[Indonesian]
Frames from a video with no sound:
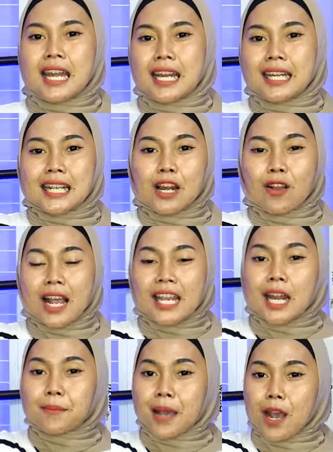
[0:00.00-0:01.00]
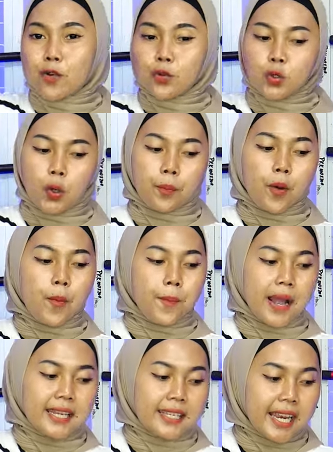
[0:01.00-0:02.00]
Dan kalau kalian mau untuk
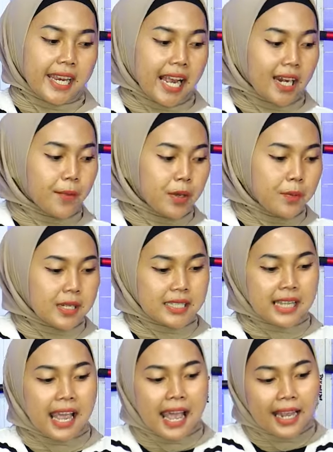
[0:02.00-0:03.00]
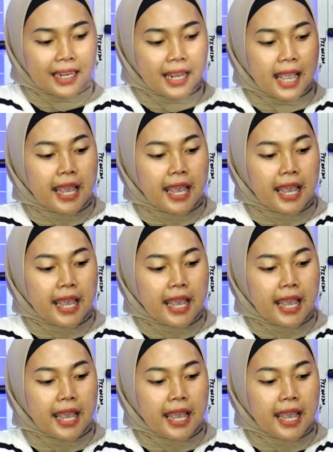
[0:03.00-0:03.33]
pompanya yang lebih besar,